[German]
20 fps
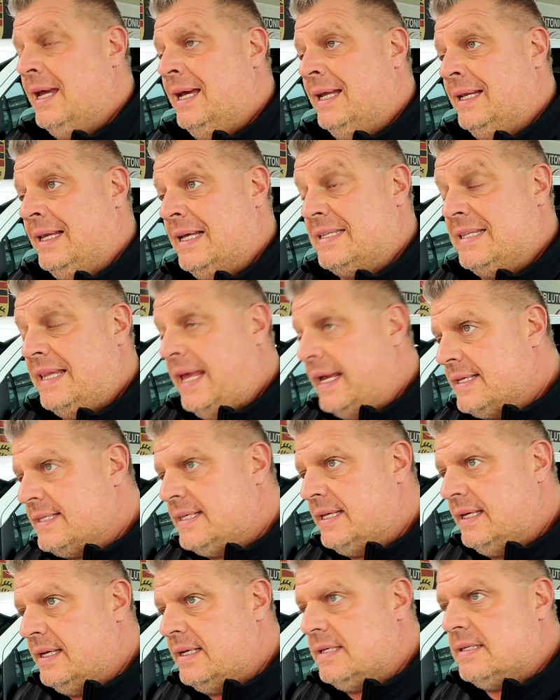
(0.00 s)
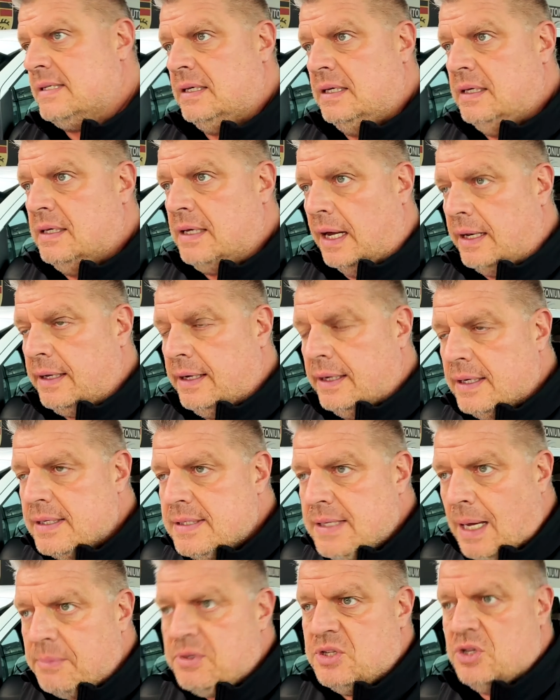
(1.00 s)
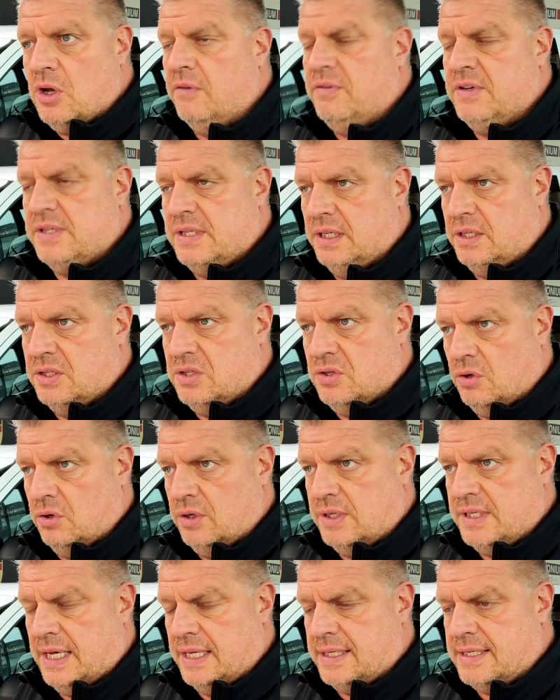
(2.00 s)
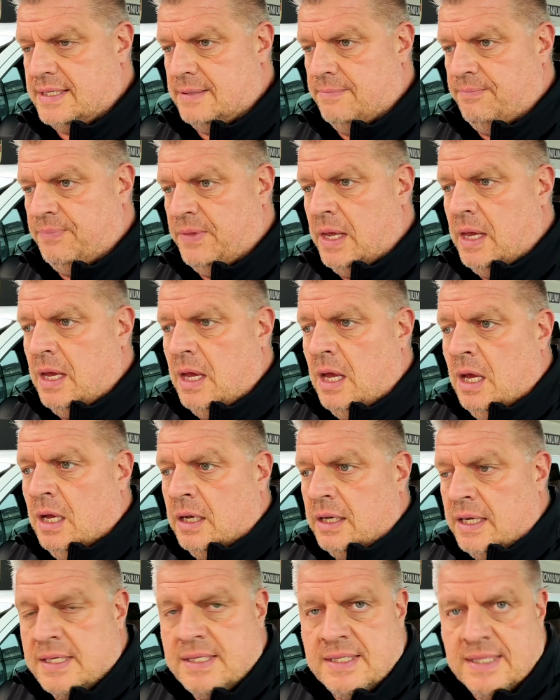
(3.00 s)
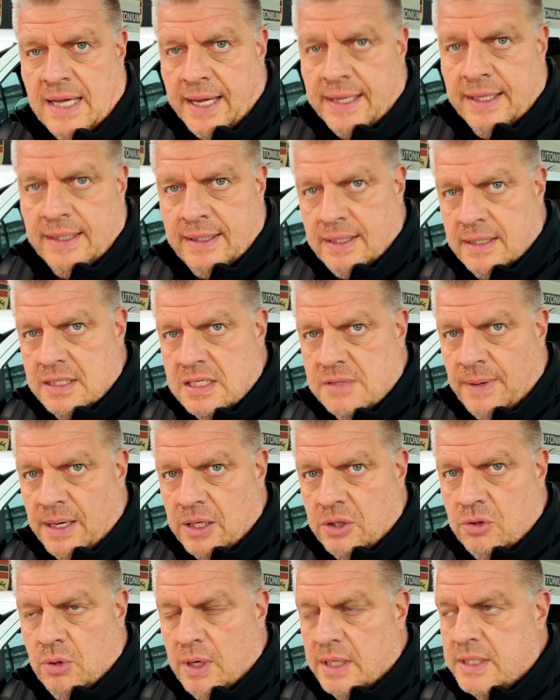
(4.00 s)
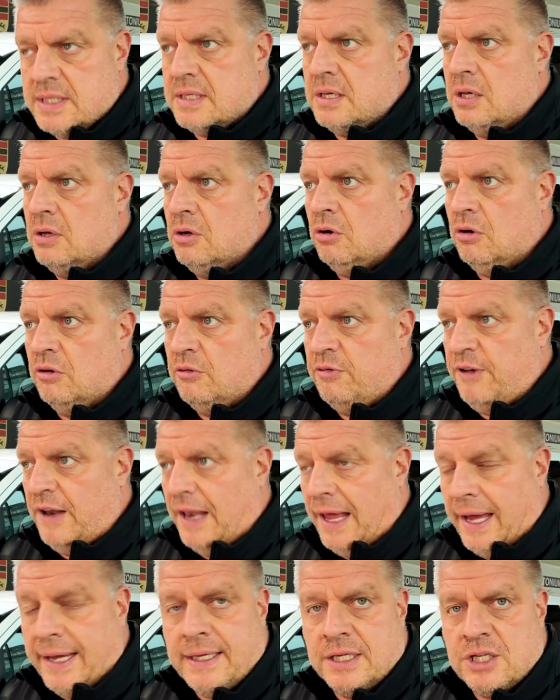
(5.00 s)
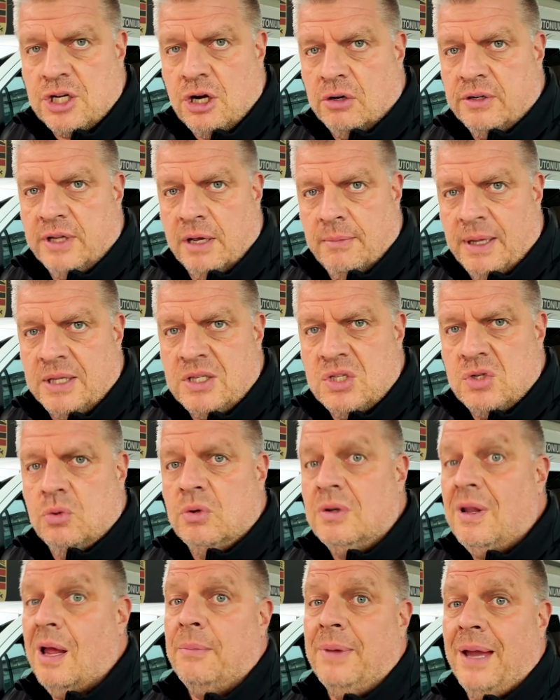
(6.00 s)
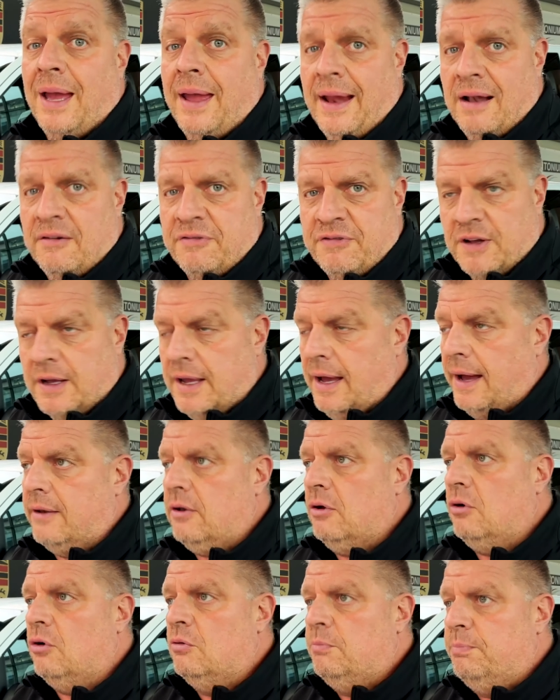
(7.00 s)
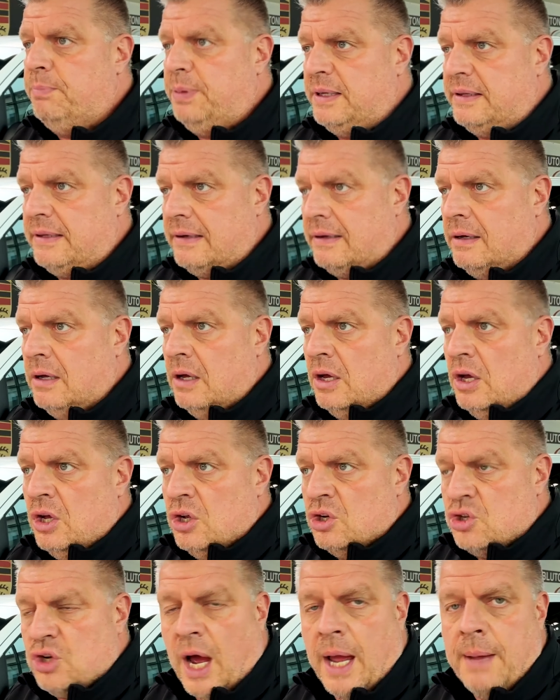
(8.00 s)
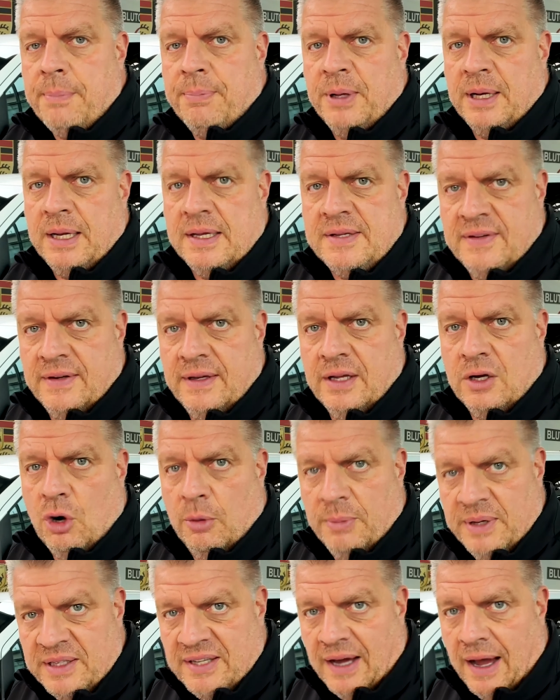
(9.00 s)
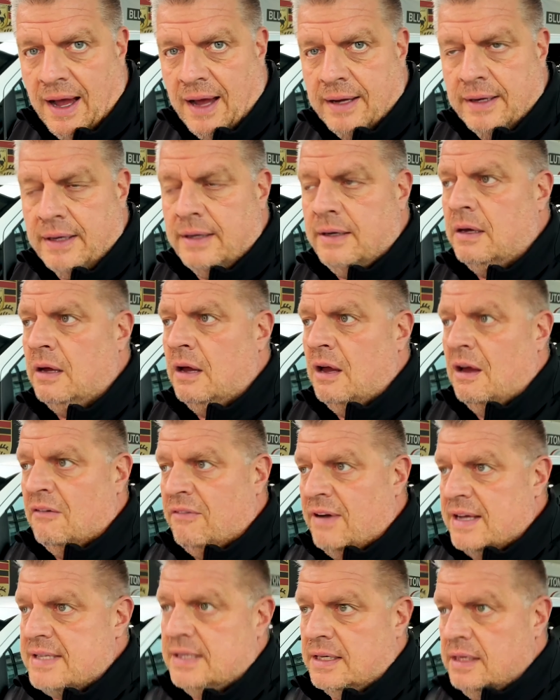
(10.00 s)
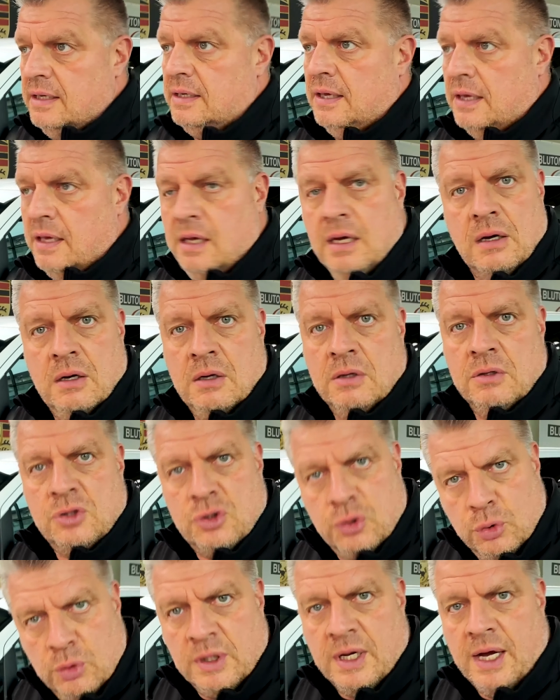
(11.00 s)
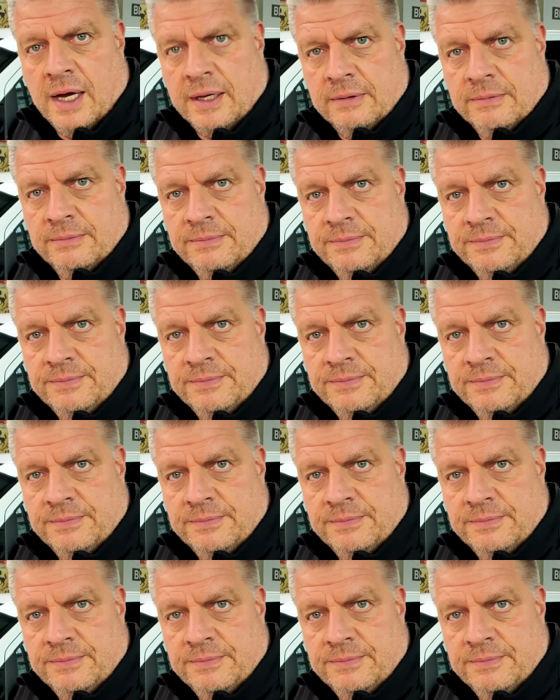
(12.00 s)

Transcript: Das nächste ist, ich kann den Gesamtservice nicht zurücksetzen. Das zeige ich jetzt mal kurz und vielleicht schaut jemand zu, der mir helfen kann und bitte schreibt mir das in die Kommentare, was ich hier tun kann.